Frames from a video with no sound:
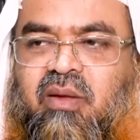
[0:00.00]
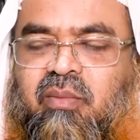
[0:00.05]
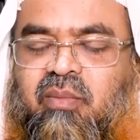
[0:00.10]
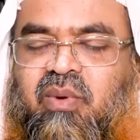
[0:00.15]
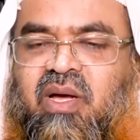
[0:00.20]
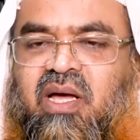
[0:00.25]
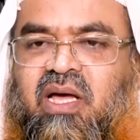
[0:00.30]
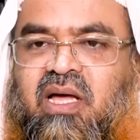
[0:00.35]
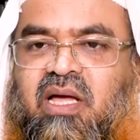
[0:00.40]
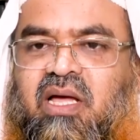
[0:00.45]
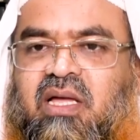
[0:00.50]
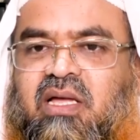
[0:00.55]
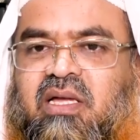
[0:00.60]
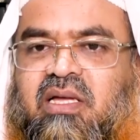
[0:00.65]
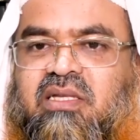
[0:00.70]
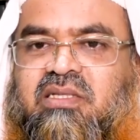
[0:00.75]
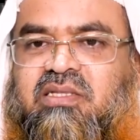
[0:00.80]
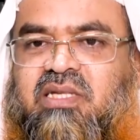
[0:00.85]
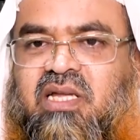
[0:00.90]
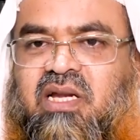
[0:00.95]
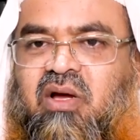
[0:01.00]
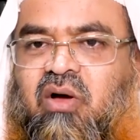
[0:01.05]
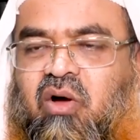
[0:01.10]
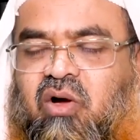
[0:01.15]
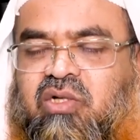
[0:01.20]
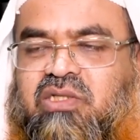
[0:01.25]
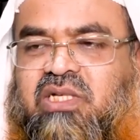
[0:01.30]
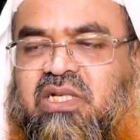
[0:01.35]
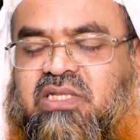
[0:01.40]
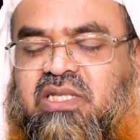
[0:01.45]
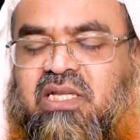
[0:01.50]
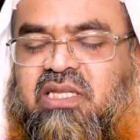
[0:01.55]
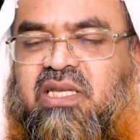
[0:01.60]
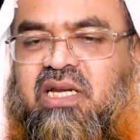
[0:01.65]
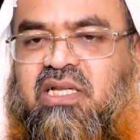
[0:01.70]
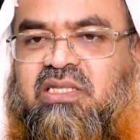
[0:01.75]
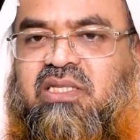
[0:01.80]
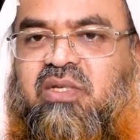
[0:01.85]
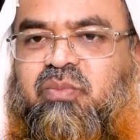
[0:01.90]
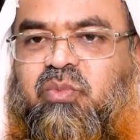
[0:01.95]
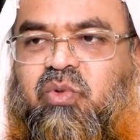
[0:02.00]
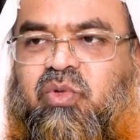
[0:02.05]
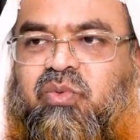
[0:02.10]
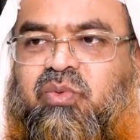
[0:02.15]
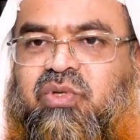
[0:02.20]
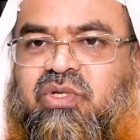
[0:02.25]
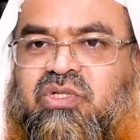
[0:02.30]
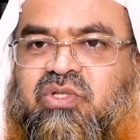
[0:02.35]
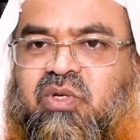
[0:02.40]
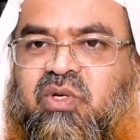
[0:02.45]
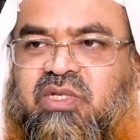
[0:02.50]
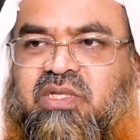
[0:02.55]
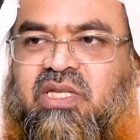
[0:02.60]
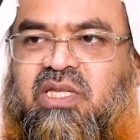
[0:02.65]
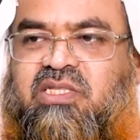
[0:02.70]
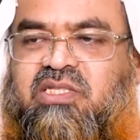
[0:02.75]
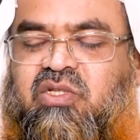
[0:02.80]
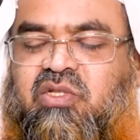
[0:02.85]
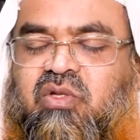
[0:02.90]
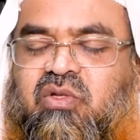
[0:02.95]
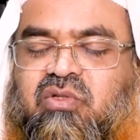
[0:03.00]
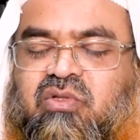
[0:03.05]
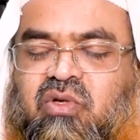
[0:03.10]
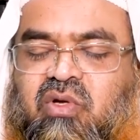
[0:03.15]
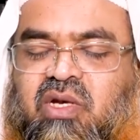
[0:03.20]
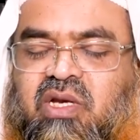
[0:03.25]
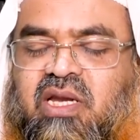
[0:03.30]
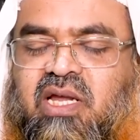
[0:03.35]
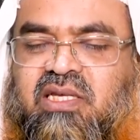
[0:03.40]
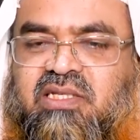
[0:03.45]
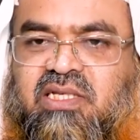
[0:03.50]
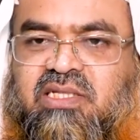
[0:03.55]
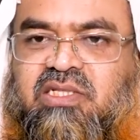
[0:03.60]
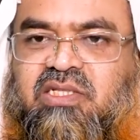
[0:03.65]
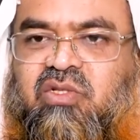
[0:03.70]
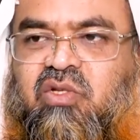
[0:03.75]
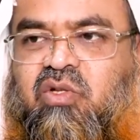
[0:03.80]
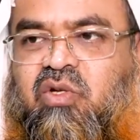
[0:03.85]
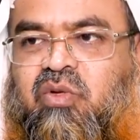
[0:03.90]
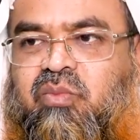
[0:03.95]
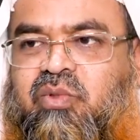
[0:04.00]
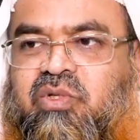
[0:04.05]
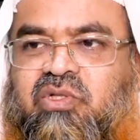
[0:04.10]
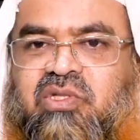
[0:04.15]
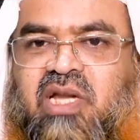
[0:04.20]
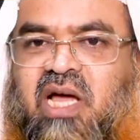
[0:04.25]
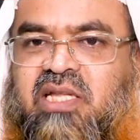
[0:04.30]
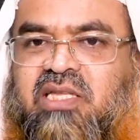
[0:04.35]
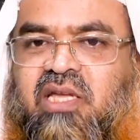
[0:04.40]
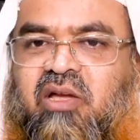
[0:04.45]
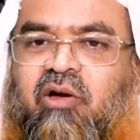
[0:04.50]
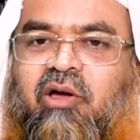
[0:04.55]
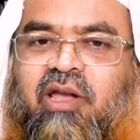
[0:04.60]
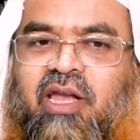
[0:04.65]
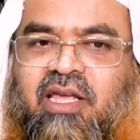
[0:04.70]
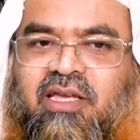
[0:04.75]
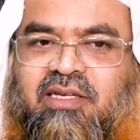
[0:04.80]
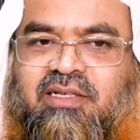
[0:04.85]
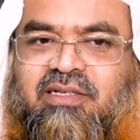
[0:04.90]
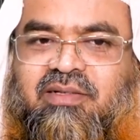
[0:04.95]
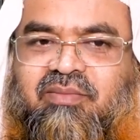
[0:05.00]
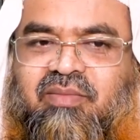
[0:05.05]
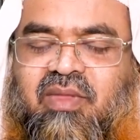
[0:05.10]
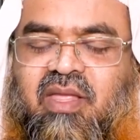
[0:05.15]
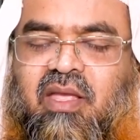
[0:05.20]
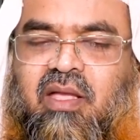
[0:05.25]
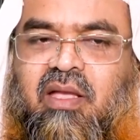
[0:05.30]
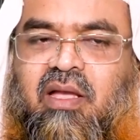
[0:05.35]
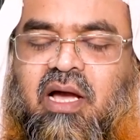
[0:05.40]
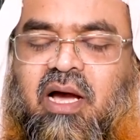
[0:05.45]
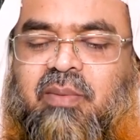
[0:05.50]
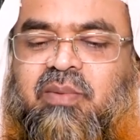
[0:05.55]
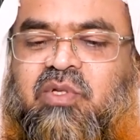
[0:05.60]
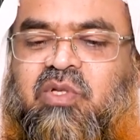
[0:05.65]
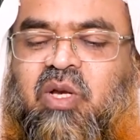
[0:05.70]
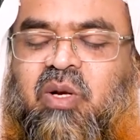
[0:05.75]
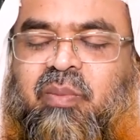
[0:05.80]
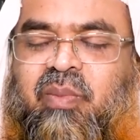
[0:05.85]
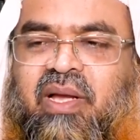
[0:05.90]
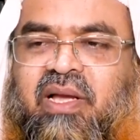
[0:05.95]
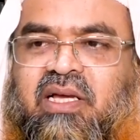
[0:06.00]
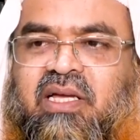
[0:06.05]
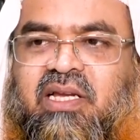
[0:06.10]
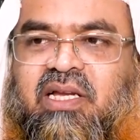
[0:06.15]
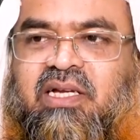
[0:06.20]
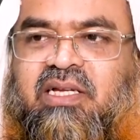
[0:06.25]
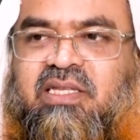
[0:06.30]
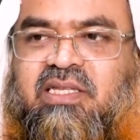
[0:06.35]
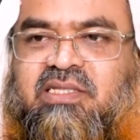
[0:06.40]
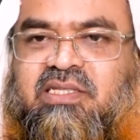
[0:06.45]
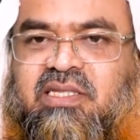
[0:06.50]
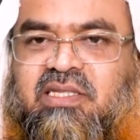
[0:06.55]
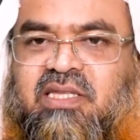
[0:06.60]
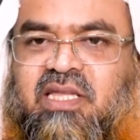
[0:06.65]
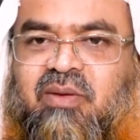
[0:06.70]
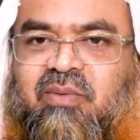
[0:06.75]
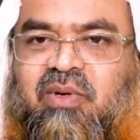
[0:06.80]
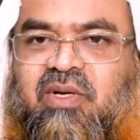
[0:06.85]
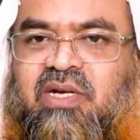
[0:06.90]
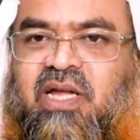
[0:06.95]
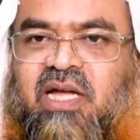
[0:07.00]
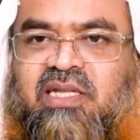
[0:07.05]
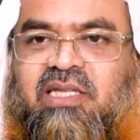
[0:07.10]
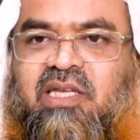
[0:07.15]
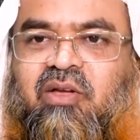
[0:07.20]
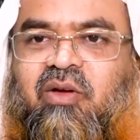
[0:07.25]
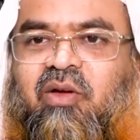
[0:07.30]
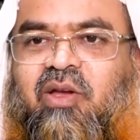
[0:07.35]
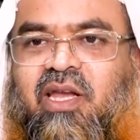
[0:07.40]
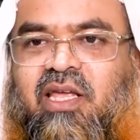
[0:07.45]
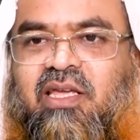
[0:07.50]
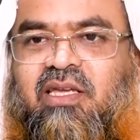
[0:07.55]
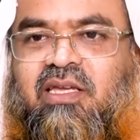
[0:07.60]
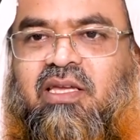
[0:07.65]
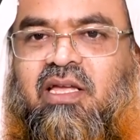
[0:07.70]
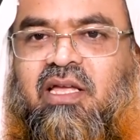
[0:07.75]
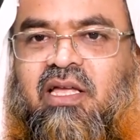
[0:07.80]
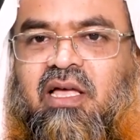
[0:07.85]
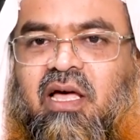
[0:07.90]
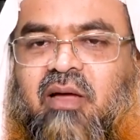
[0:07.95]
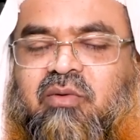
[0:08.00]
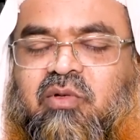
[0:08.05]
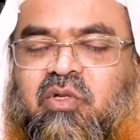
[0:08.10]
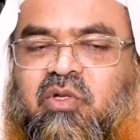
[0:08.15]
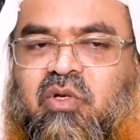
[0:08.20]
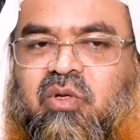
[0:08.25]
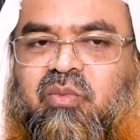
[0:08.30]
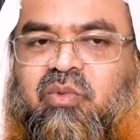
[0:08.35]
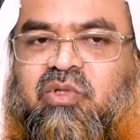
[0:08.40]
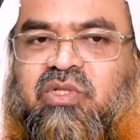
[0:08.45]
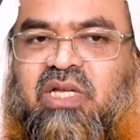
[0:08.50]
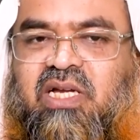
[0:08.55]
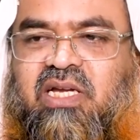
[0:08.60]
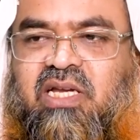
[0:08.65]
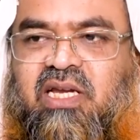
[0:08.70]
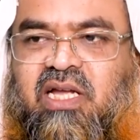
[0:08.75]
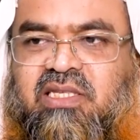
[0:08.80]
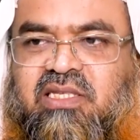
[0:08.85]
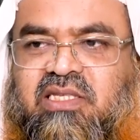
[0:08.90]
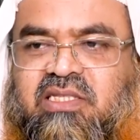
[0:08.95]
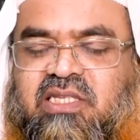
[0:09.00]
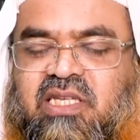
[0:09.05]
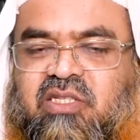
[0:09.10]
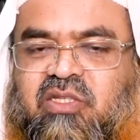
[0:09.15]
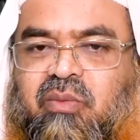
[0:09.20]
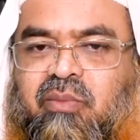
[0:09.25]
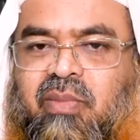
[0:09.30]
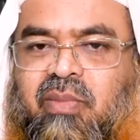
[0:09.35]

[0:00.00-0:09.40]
বা যারা হক যা তাদের হাতে পুরোপুরি চলে না যাচ্ছে চলে না যাচ্ছে ততক্ষণ পর্যন্ত আদায় হয়নি আপনি ধরেন ব্যাংকে রেখে দিয়েছেন তাই বলে এটা আদায় হয়নি আর যতক্ষণ পর্যন্ত তাকে না দিয়েছেন একজন